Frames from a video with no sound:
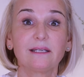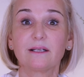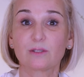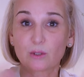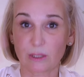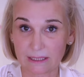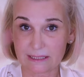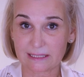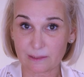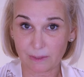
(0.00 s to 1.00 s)
also
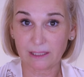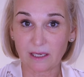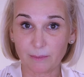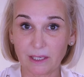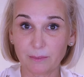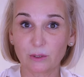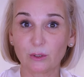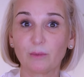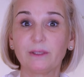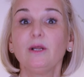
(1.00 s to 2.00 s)
zuerst das Make-up
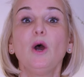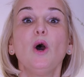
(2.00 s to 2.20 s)
abgenommen